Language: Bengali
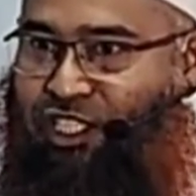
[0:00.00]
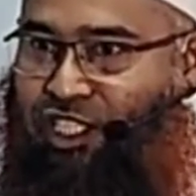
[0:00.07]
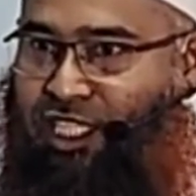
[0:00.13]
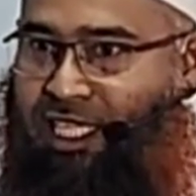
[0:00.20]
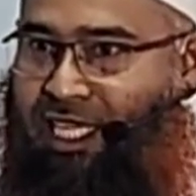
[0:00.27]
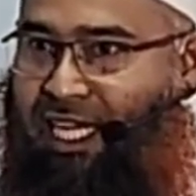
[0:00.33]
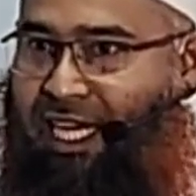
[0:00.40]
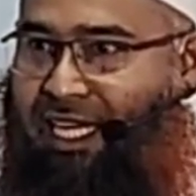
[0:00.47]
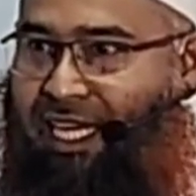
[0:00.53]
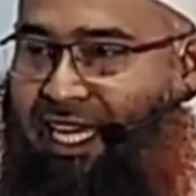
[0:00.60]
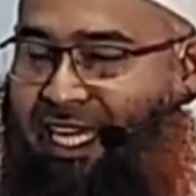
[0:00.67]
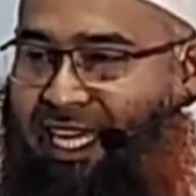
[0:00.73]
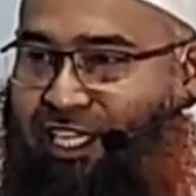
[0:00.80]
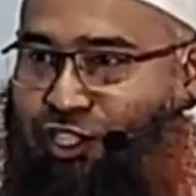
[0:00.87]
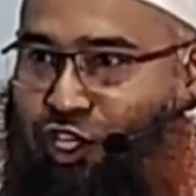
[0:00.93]
শিয়ারা
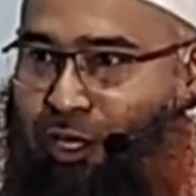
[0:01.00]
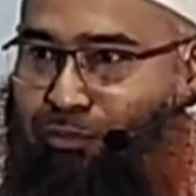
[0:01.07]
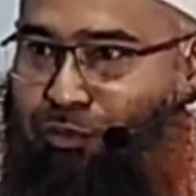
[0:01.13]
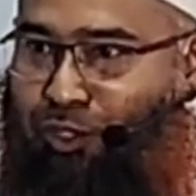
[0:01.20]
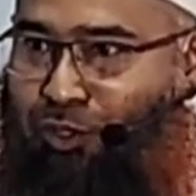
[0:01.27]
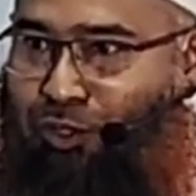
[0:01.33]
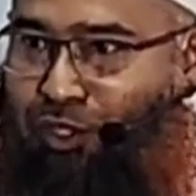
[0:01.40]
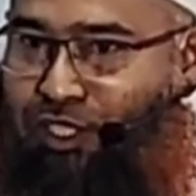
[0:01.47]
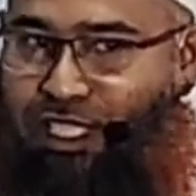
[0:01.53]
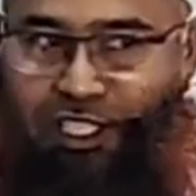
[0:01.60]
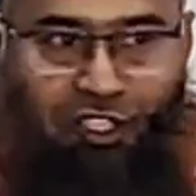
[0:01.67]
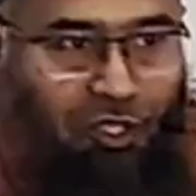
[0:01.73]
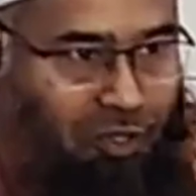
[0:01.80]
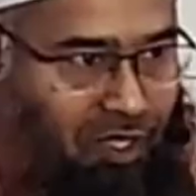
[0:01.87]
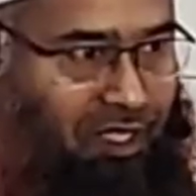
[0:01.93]
এই শব্দগুলো
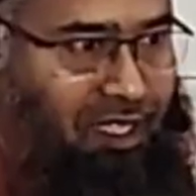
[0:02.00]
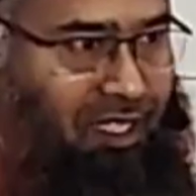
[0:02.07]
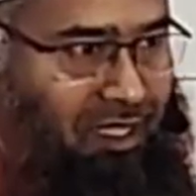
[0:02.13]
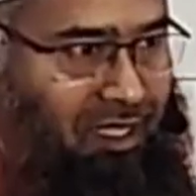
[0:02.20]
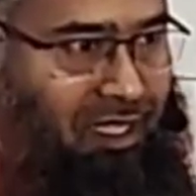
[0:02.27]
চেঞ্জ করেছে